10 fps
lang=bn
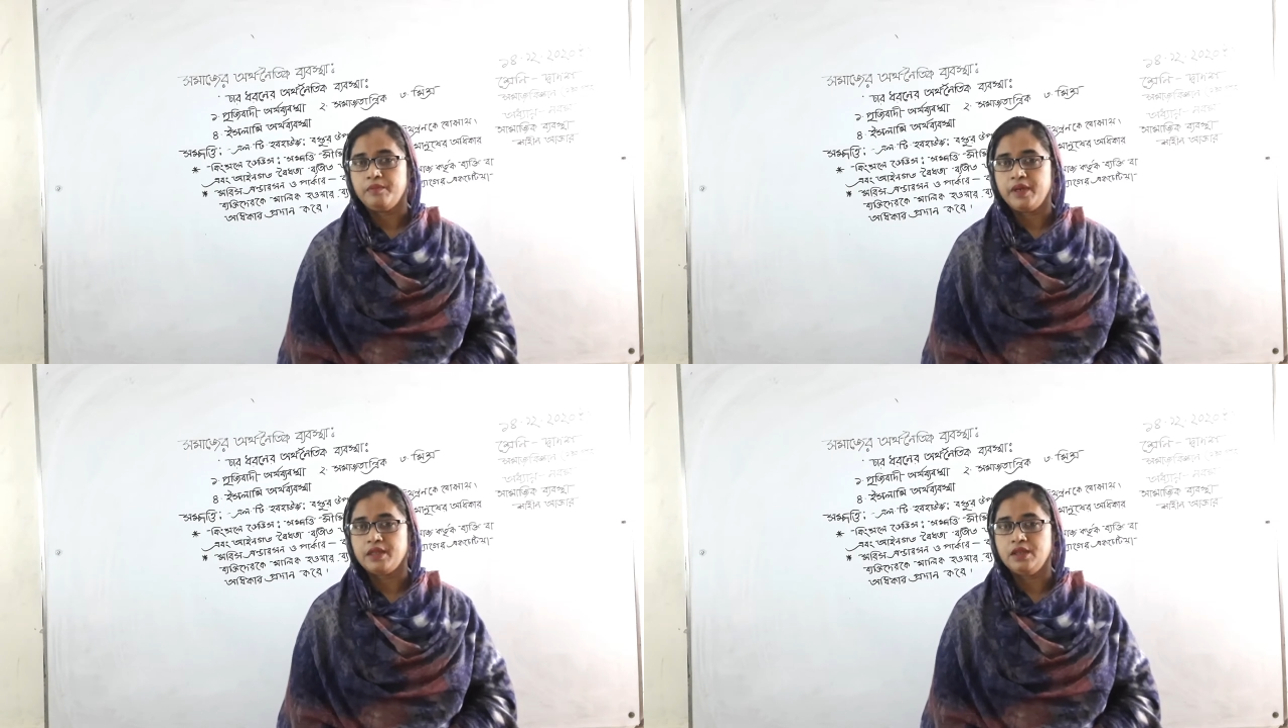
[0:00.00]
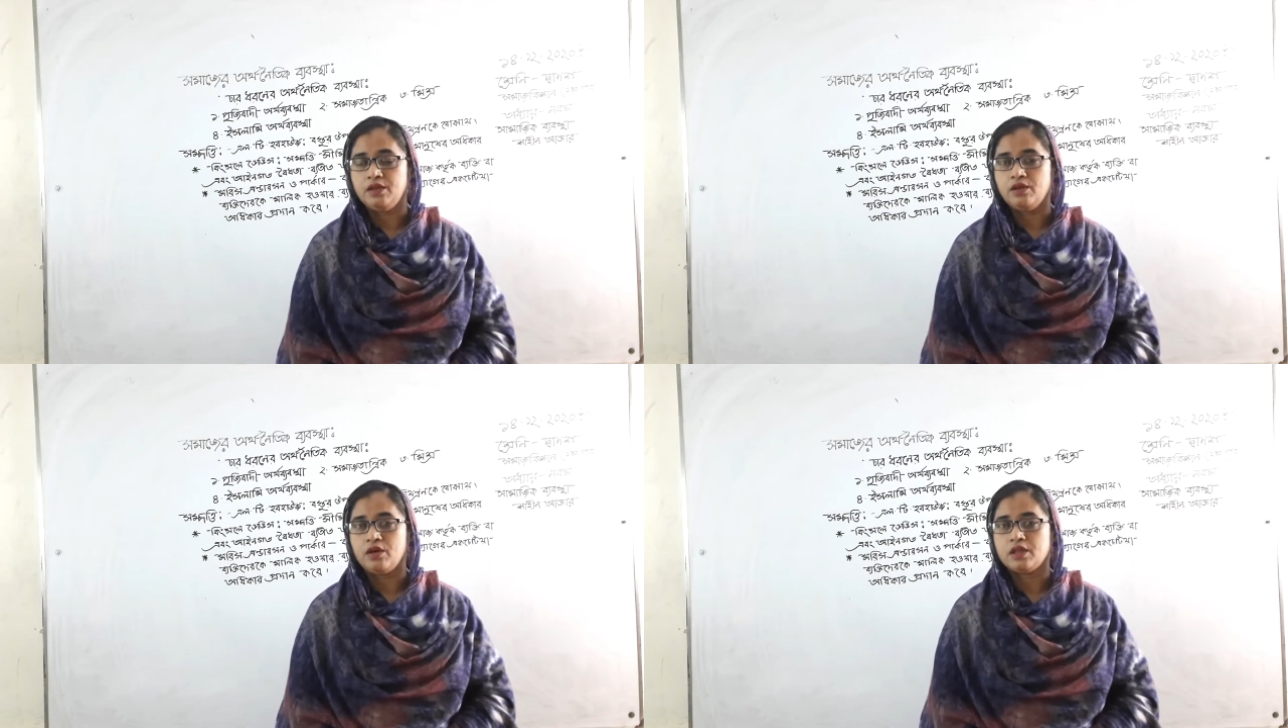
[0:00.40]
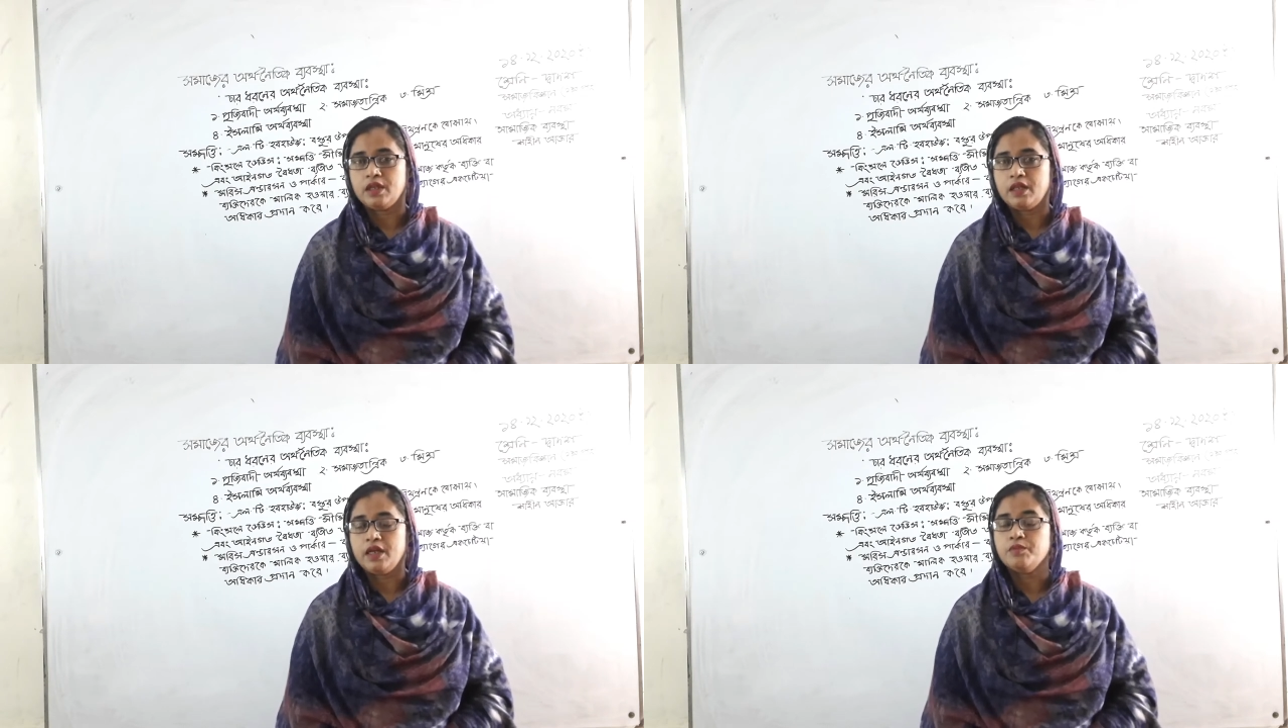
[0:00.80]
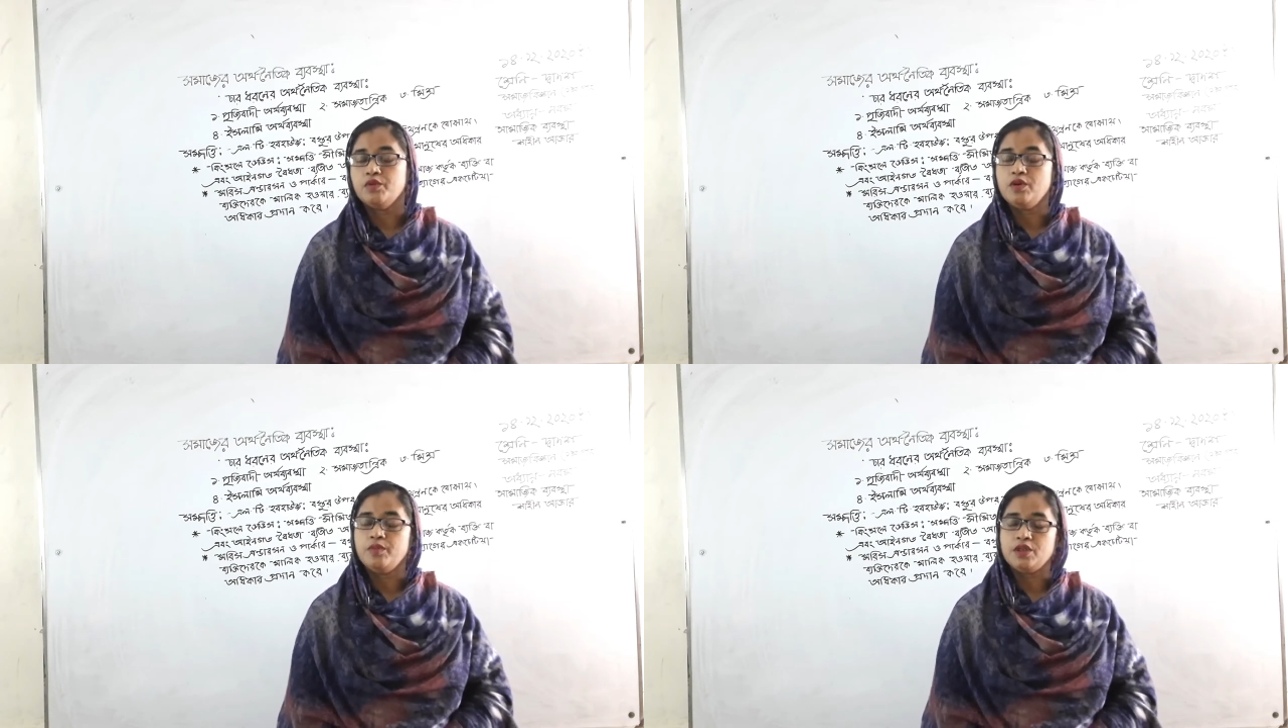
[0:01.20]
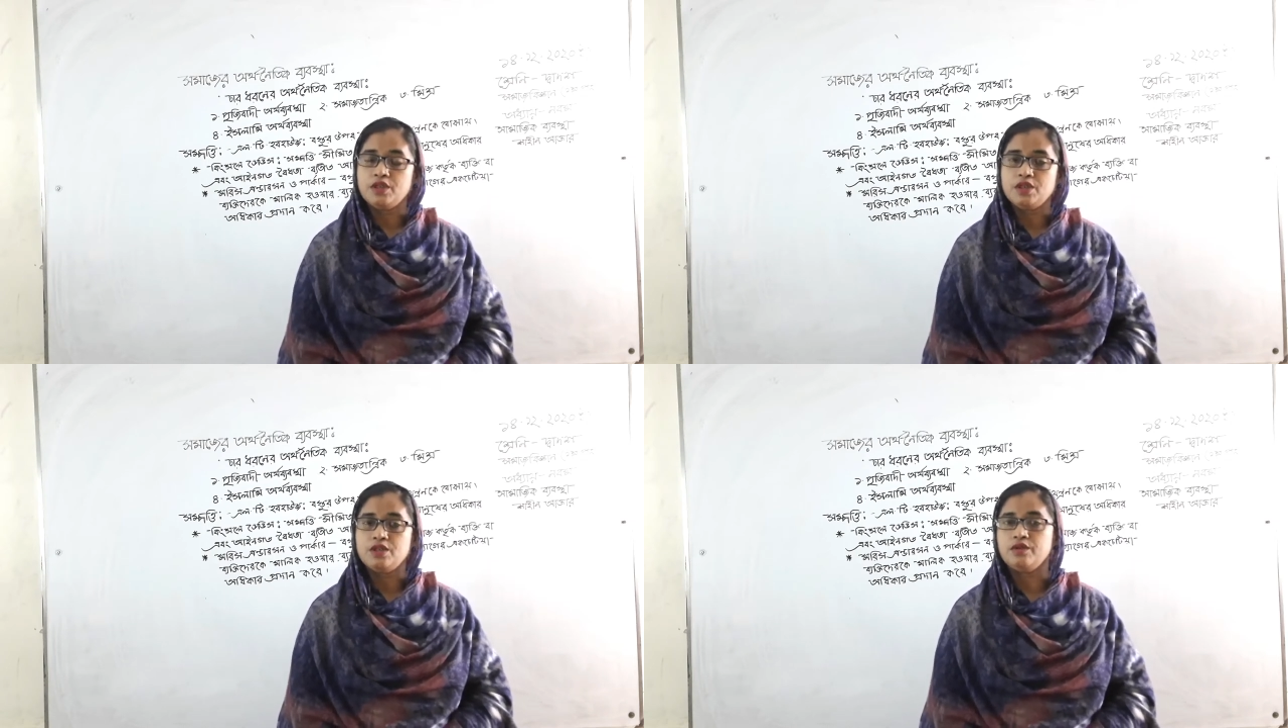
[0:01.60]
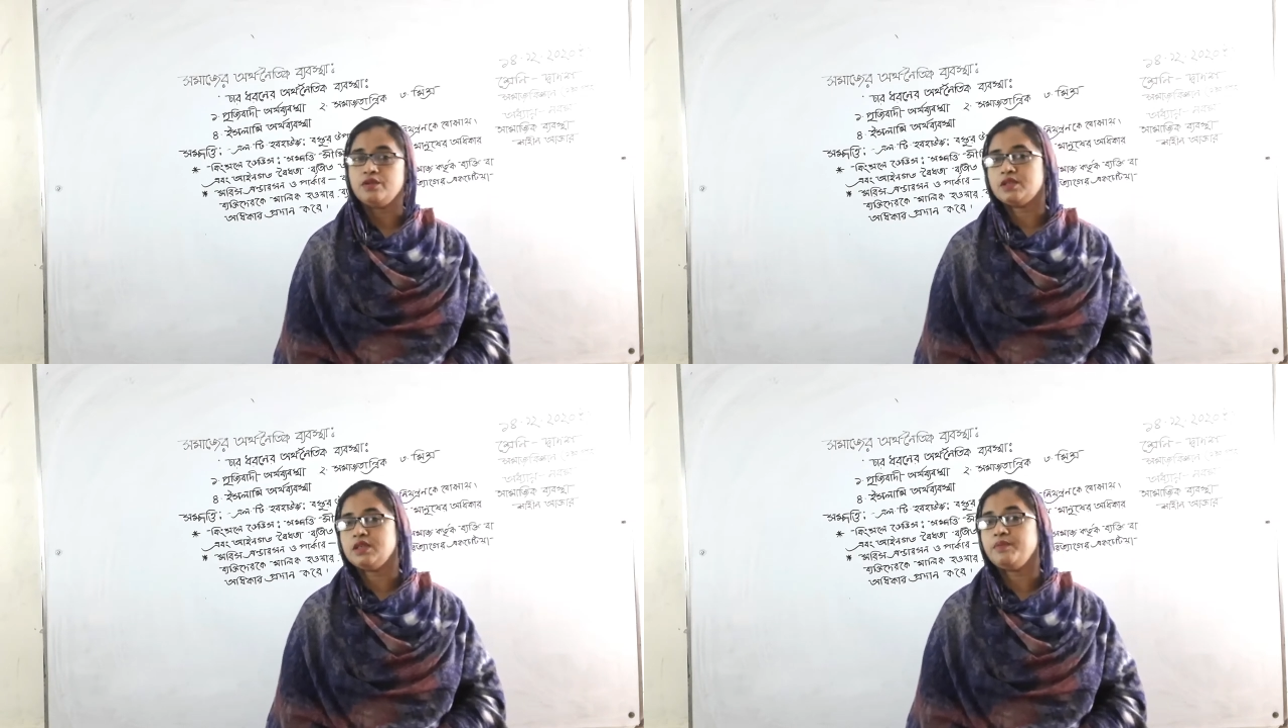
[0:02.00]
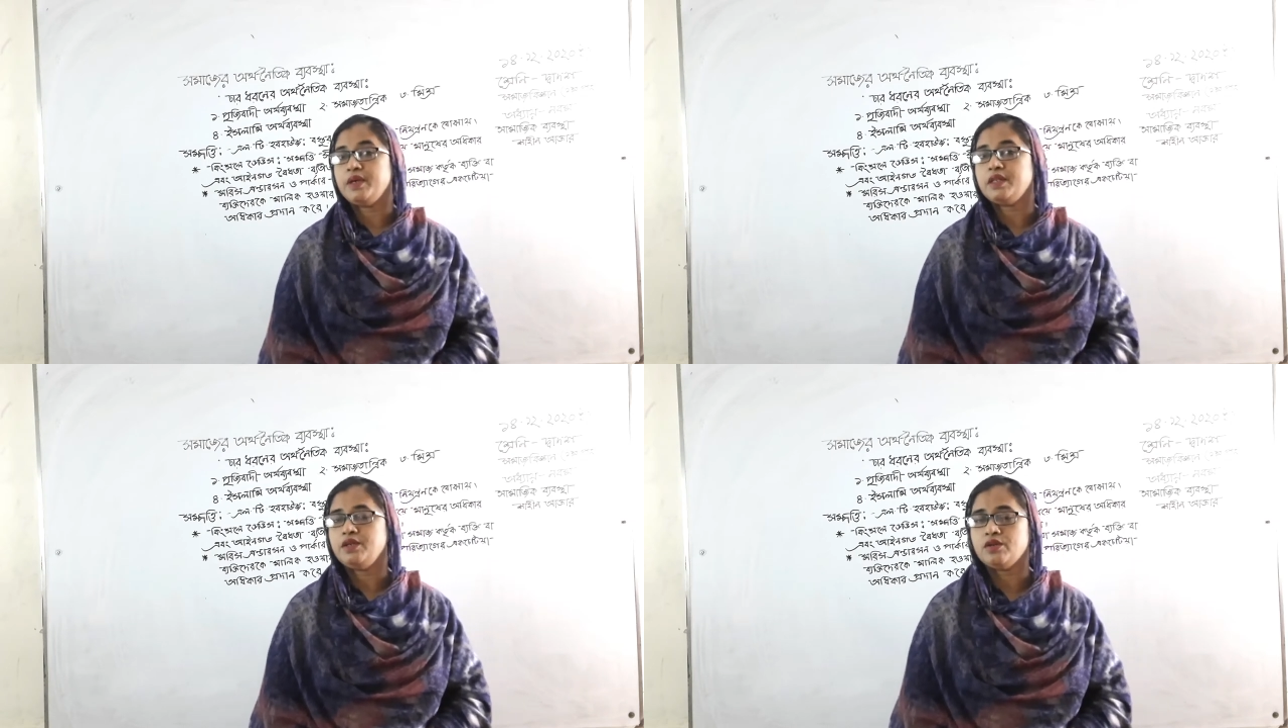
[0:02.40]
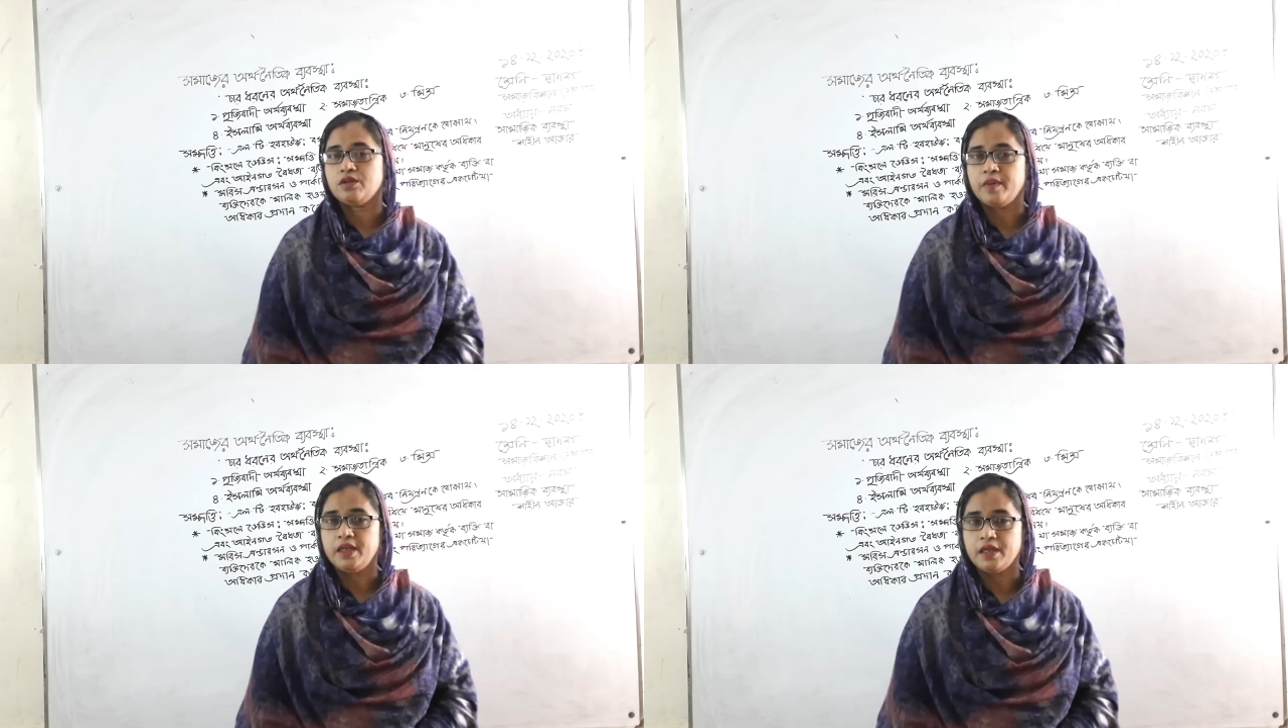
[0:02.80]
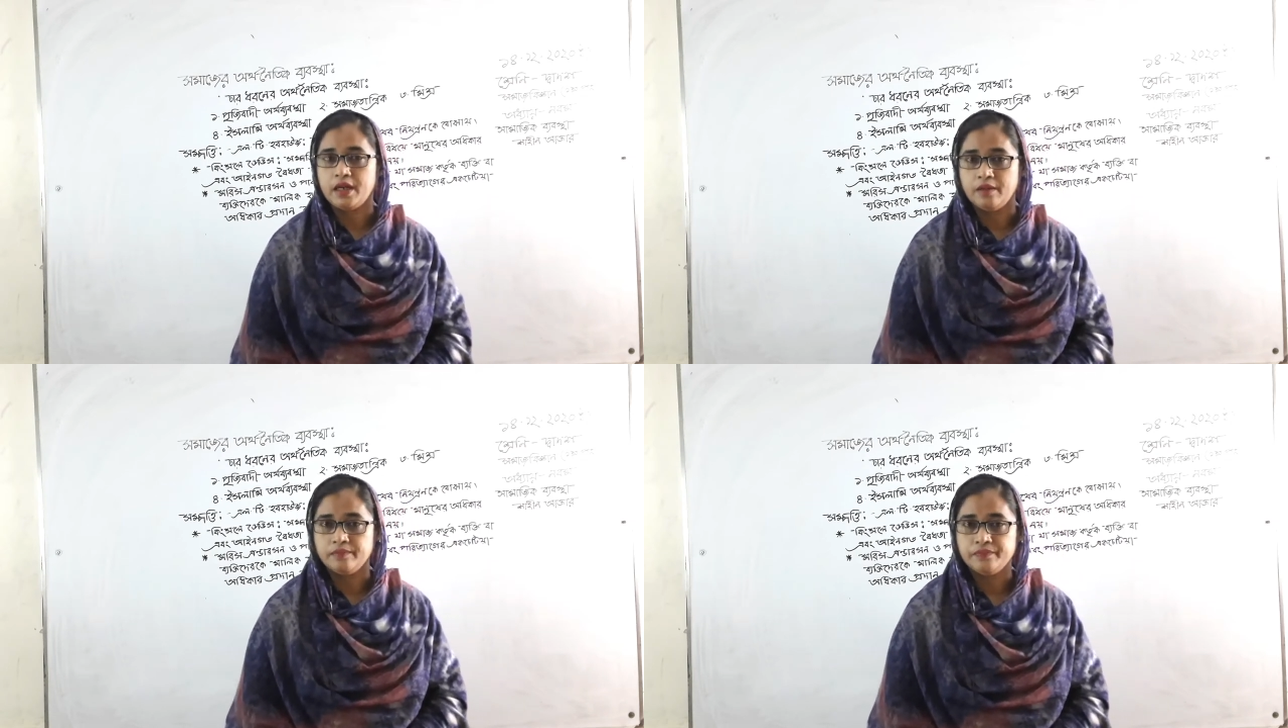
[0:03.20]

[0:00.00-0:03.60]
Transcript: ব্যক্তি অর্থাৎ এর মূল বৈশিষ্ট্যই হচ্ছে ব্যক্তিগত মালিকানা